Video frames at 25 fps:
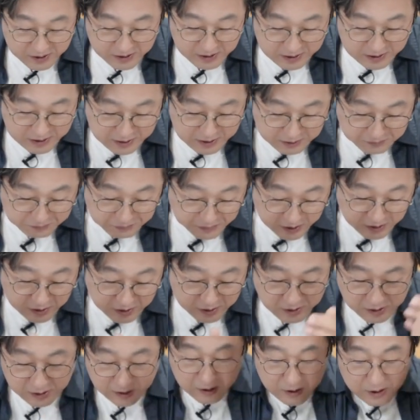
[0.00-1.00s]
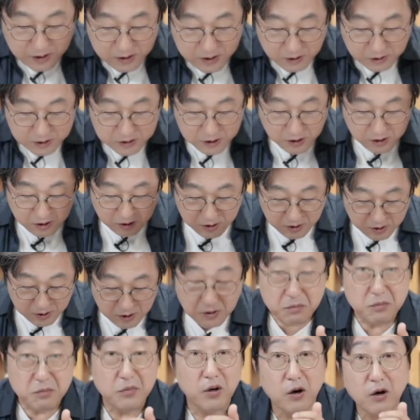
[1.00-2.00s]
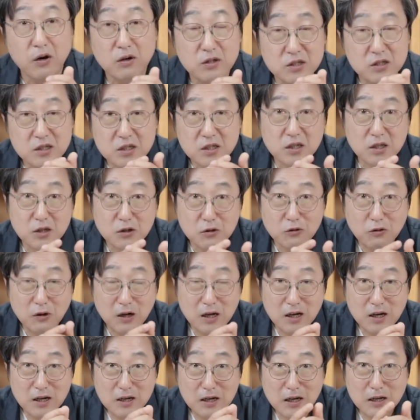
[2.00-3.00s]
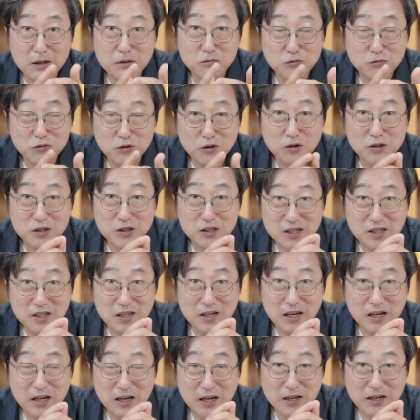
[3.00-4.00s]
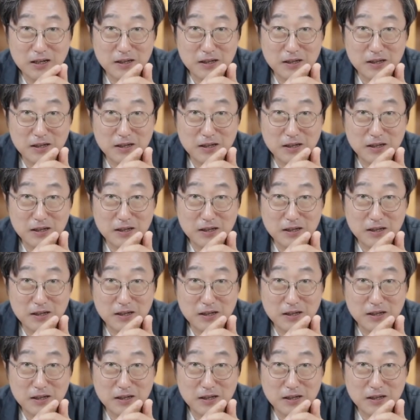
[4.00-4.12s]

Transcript: 그러면 여기서 명시화란 무엇인가?